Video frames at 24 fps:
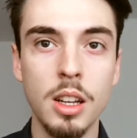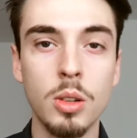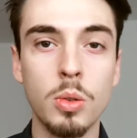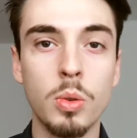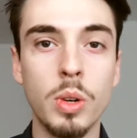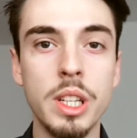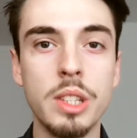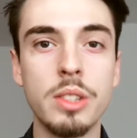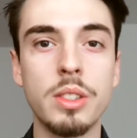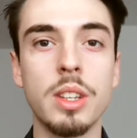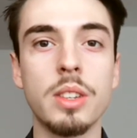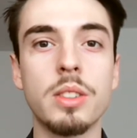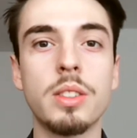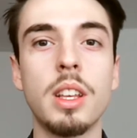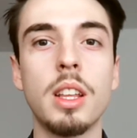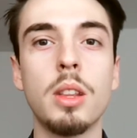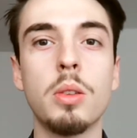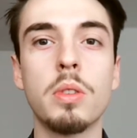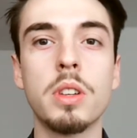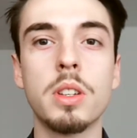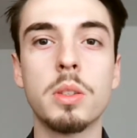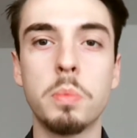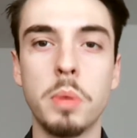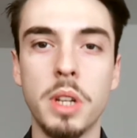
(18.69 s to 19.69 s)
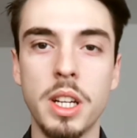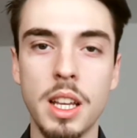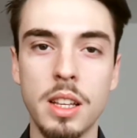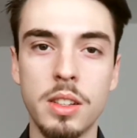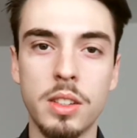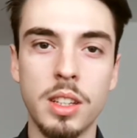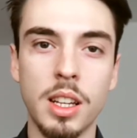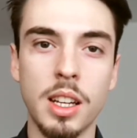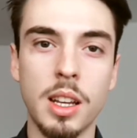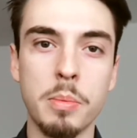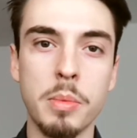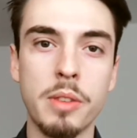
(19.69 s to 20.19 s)
Questa è stata
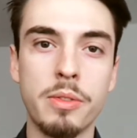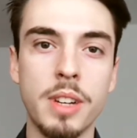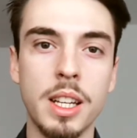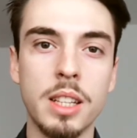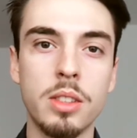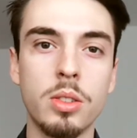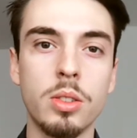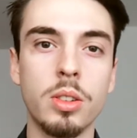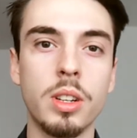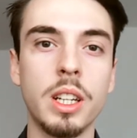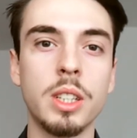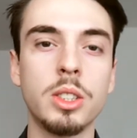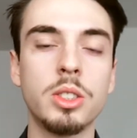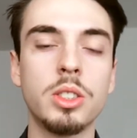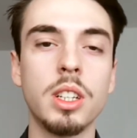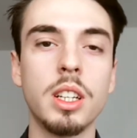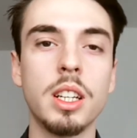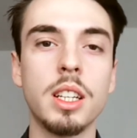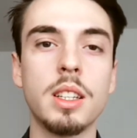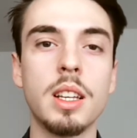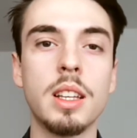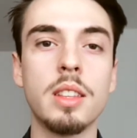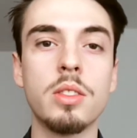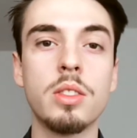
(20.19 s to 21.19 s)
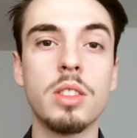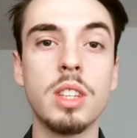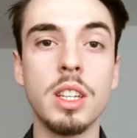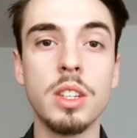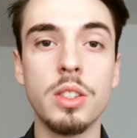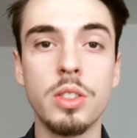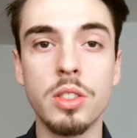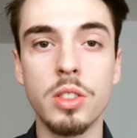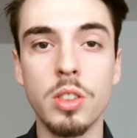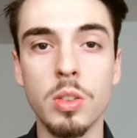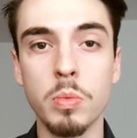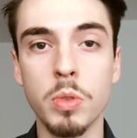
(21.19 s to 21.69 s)
un'esperienza che mi ha fatto crescere
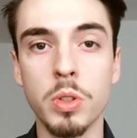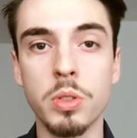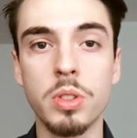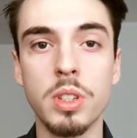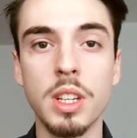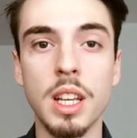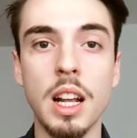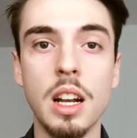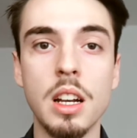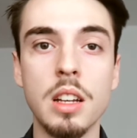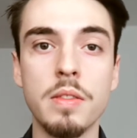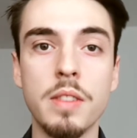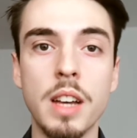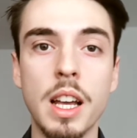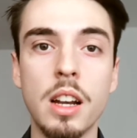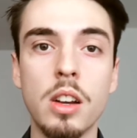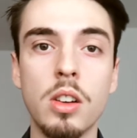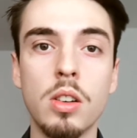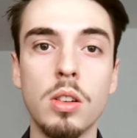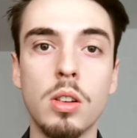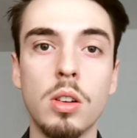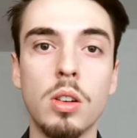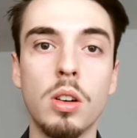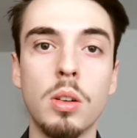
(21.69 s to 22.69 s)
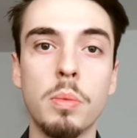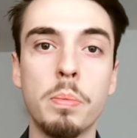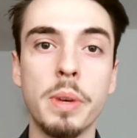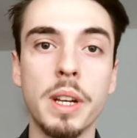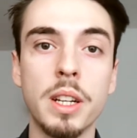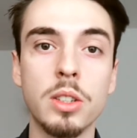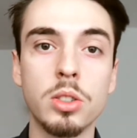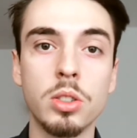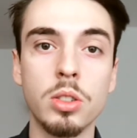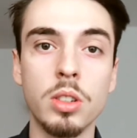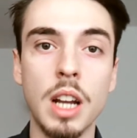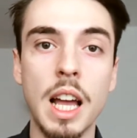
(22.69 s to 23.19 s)
tantissimo, sia a livello
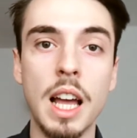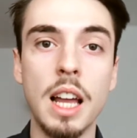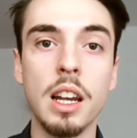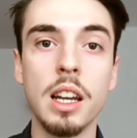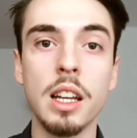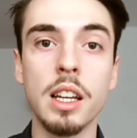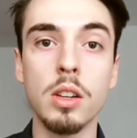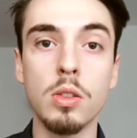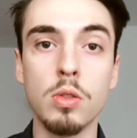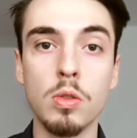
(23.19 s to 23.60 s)
personale,